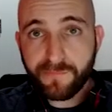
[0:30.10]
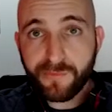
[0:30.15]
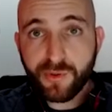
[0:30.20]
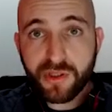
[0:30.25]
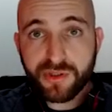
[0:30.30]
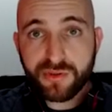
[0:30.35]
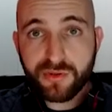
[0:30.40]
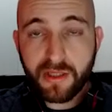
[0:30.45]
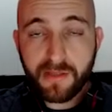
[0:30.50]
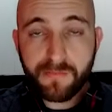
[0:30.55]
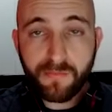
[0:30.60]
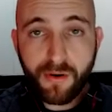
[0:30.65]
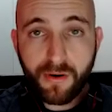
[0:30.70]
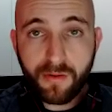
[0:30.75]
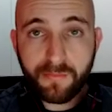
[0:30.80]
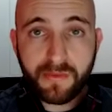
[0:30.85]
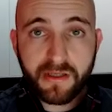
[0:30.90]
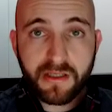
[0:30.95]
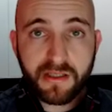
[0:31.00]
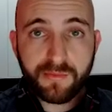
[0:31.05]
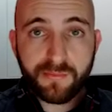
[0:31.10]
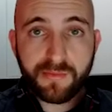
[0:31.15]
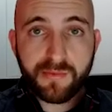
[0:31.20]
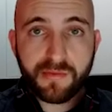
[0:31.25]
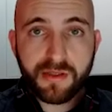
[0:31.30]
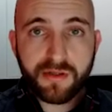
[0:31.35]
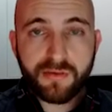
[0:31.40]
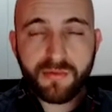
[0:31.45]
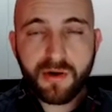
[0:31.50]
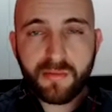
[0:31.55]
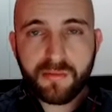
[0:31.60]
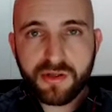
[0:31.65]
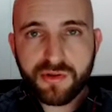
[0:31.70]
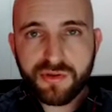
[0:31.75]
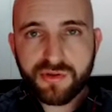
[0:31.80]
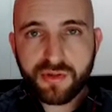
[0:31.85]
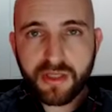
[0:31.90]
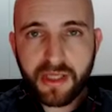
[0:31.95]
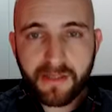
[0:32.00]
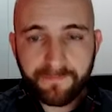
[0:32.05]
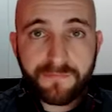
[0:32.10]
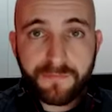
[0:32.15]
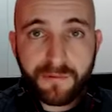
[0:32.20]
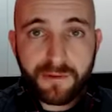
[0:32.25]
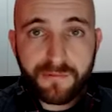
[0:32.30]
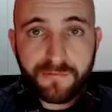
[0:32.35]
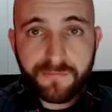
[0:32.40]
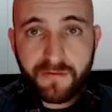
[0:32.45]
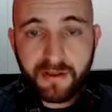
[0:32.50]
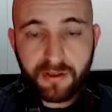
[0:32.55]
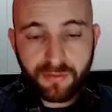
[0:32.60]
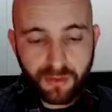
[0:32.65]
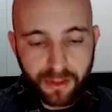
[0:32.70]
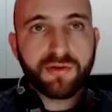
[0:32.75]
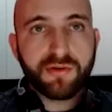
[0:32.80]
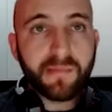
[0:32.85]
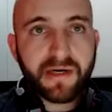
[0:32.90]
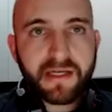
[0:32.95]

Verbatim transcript: nunca joguei MOBA e o primeiro MOBA que eu joguei foi o Vanglória.